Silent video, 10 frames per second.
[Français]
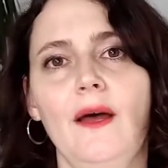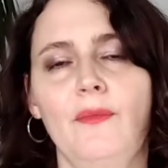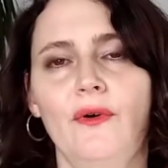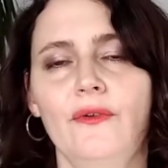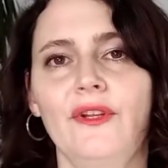
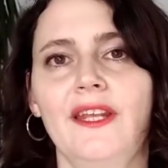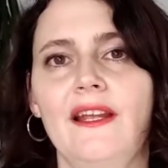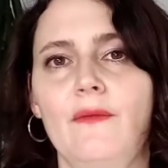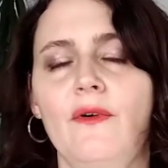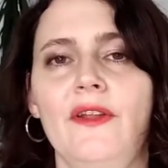apprendre
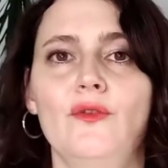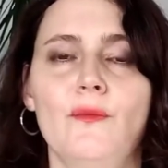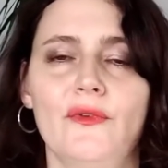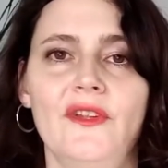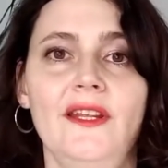également à
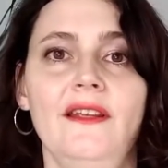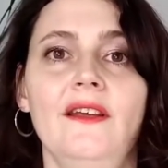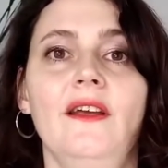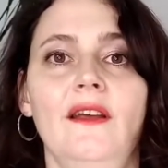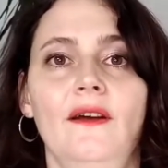demander
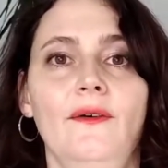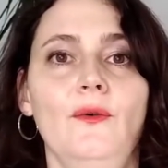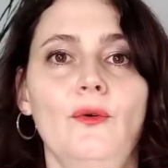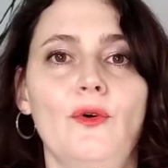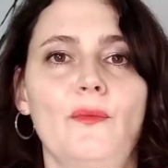
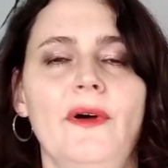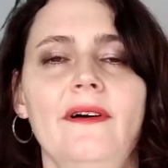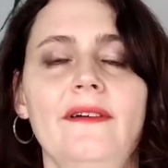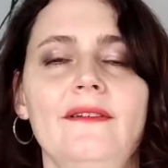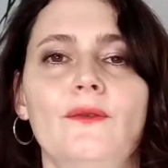aux
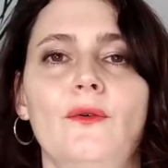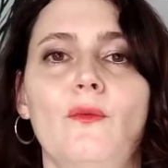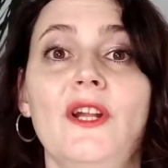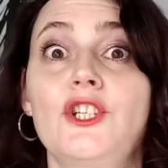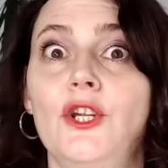copains, euh,
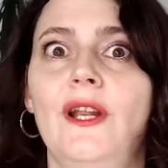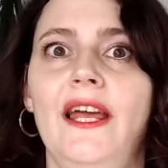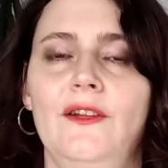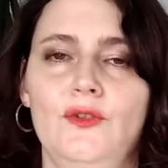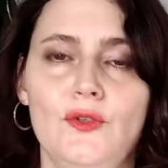what do you
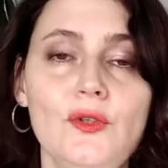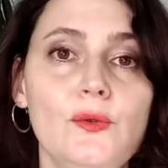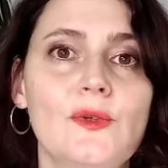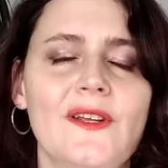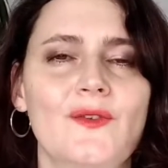like to
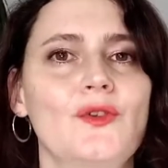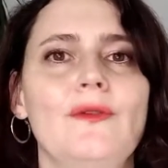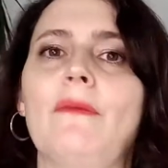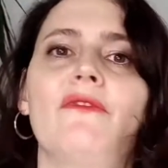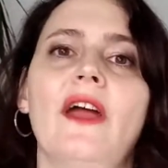do Qu'est-ce que tu
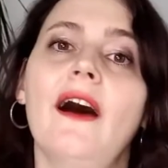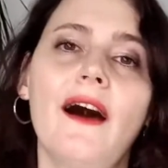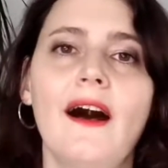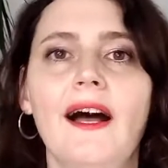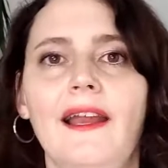aimes faire
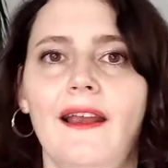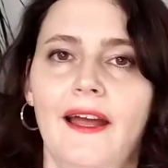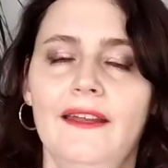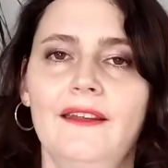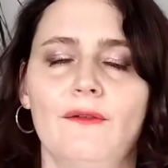I
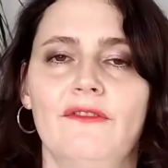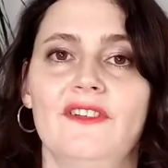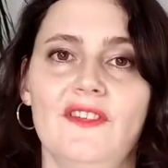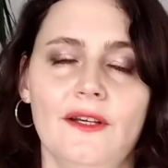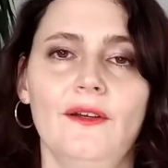like, et on va
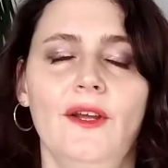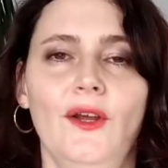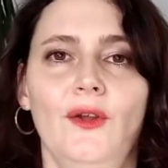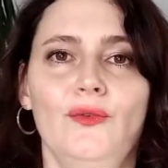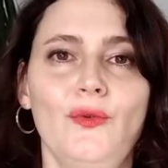dire
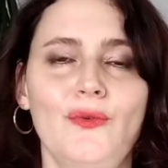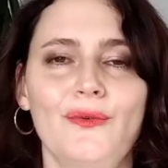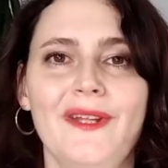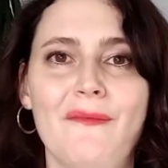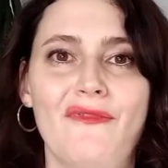tout ce
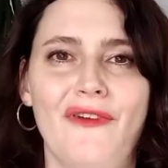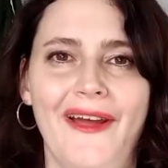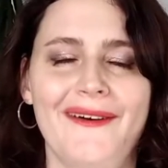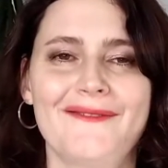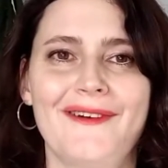qu'on aime
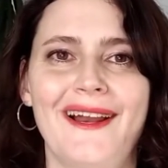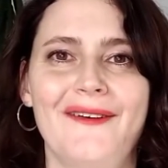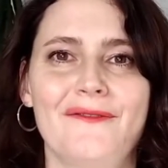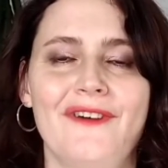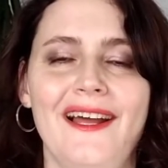faire. Voilà,
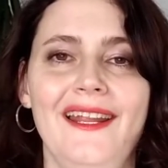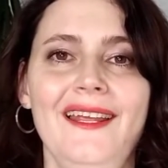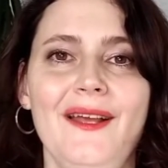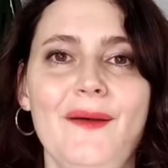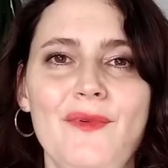on va
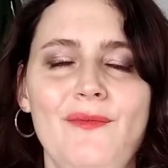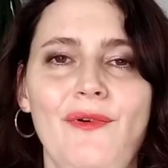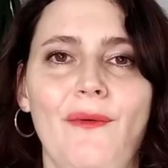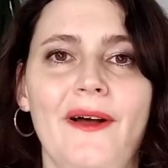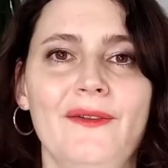aller un peu plus
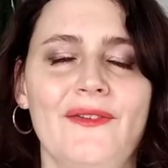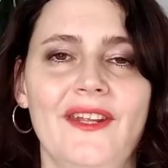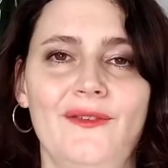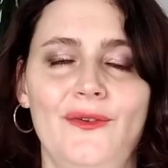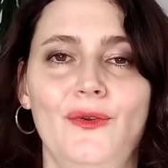loin dans
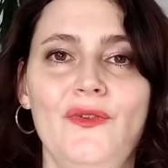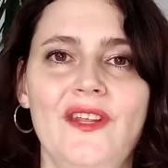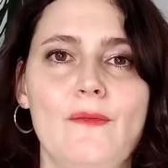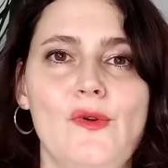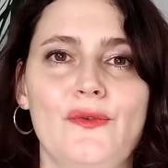cette
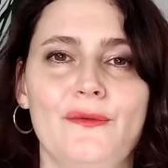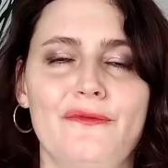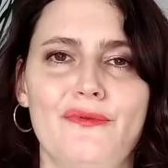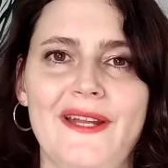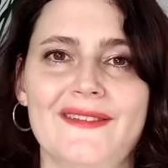deuxième leçon
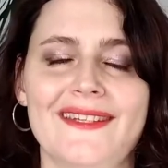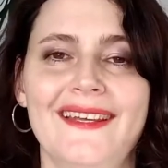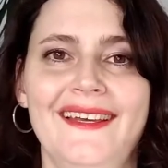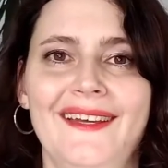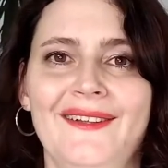Friends.
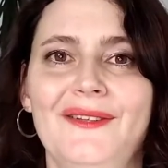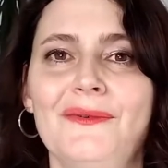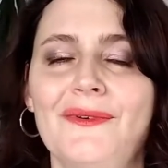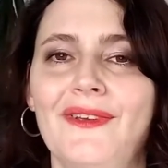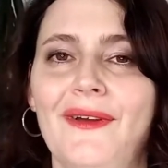
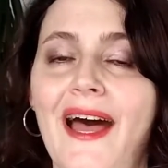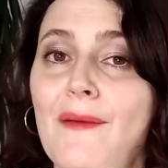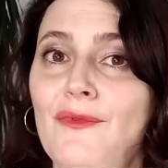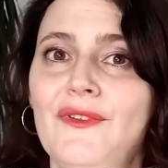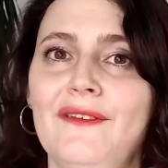Donc, euh,
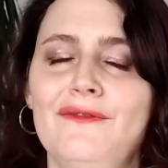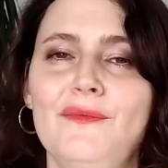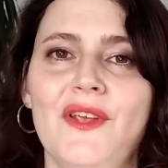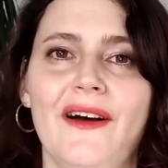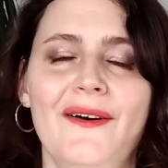amusez-vous
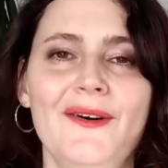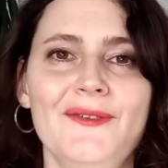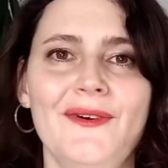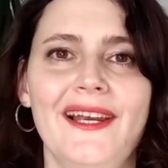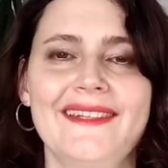bien en
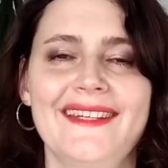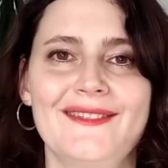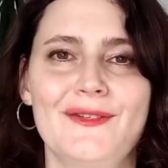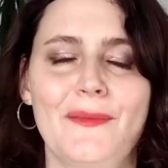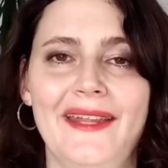anglais cette
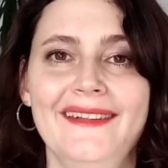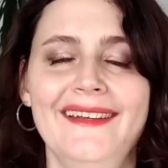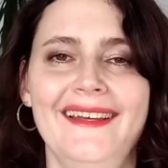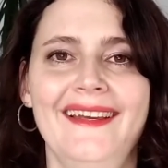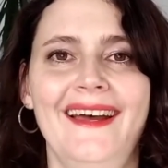semaine,
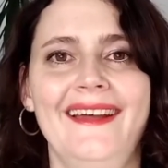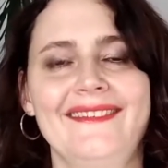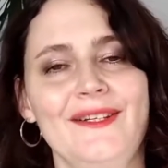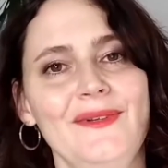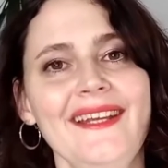and
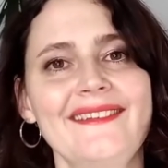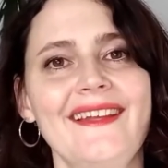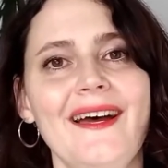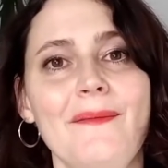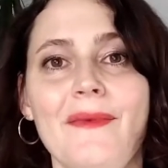see you next
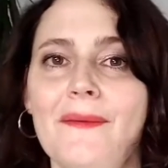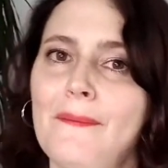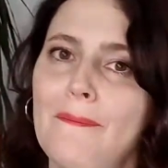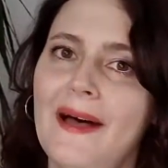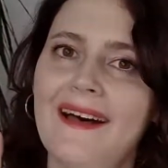time
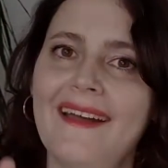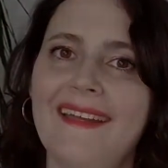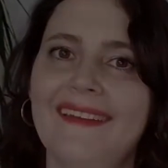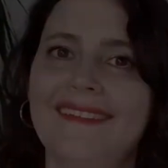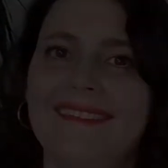Bye